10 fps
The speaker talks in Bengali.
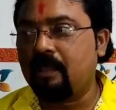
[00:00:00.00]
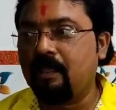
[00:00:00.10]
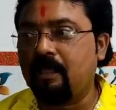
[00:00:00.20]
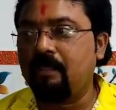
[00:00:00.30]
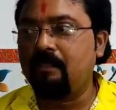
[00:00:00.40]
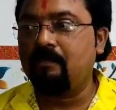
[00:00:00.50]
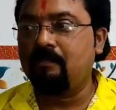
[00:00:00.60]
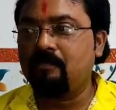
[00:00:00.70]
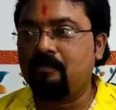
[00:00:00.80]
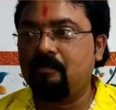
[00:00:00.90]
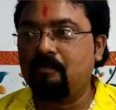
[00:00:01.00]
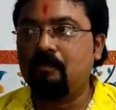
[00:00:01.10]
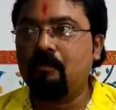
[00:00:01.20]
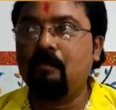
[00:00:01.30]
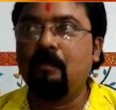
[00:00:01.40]
এখানে
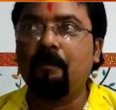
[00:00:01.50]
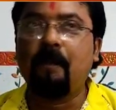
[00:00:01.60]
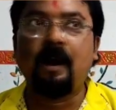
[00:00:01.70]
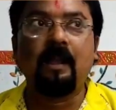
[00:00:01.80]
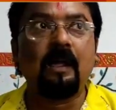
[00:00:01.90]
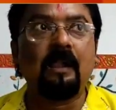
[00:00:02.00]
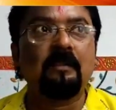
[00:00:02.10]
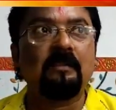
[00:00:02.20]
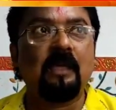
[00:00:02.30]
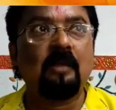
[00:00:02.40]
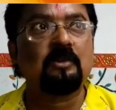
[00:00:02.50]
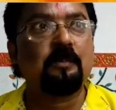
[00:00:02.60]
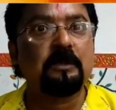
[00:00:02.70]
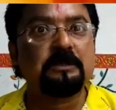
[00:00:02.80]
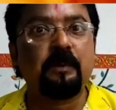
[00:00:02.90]
বাংলার তেরোশো
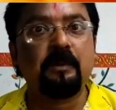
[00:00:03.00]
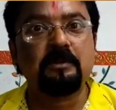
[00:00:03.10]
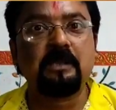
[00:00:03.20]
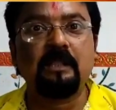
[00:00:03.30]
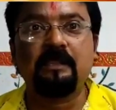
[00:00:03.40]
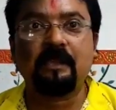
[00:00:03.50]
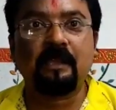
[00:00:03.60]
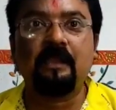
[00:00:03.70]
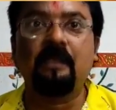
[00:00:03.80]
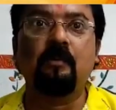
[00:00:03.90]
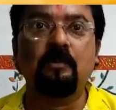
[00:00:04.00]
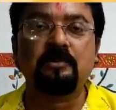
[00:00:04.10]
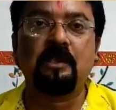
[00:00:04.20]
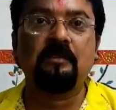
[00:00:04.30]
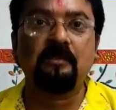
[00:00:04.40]
পঁচপান্ন সাল থেকে এখানে
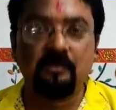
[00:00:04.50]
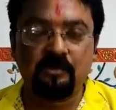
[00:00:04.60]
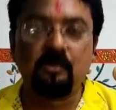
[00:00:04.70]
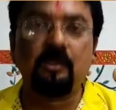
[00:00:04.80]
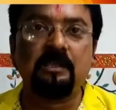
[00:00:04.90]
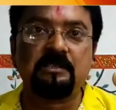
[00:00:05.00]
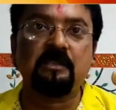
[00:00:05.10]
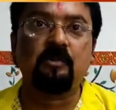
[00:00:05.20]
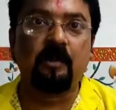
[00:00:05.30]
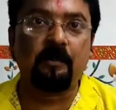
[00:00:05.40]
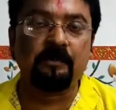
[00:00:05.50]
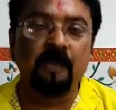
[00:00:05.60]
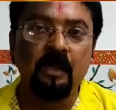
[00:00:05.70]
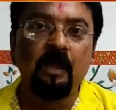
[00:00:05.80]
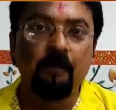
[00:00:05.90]
অনুষ্ঠান চলে আসছে দুর্গা
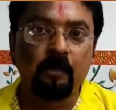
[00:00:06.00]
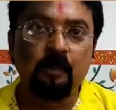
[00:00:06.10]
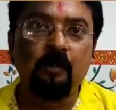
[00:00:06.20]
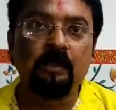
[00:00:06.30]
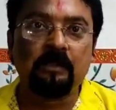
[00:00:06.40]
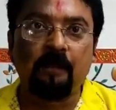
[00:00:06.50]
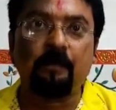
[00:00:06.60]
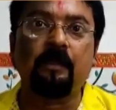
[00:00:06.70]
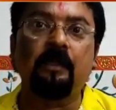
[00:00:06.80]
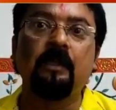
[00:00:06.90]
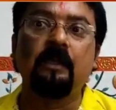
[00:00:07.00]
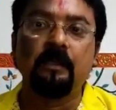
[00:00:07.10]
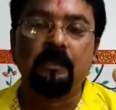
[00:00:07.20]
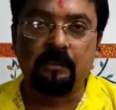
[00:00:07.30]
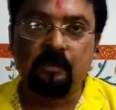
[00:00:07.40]
পূজা প্রথম হয় তারপরে
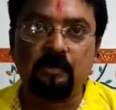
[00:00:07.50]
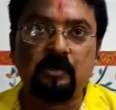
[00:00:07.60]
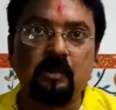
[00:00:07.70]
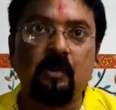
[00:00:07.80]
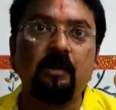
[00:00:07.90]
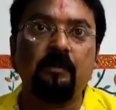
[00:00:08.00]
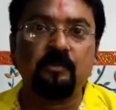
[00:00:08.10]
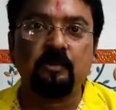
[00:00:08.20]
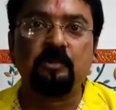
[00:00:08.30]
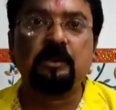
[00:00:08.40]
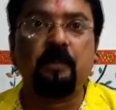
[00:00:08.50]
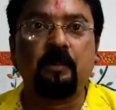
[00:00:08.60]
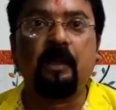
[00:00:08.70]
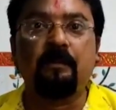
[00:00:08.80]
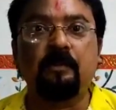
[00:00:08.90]
কীর্তন শুরু হয়
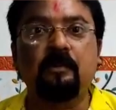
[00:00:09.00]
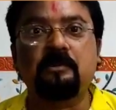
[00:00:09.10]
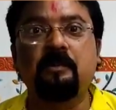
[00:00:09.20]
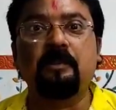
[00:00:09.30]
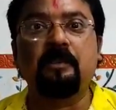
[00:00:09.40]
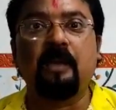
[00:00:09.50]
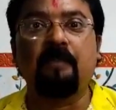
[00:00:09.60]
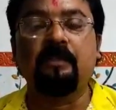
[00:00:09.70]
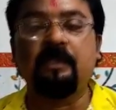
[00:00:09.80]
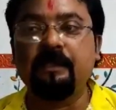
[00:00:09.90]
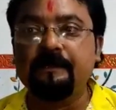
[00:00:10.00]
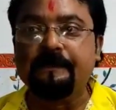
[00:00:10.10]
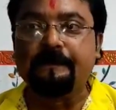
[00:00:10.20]
নাম দিয়ে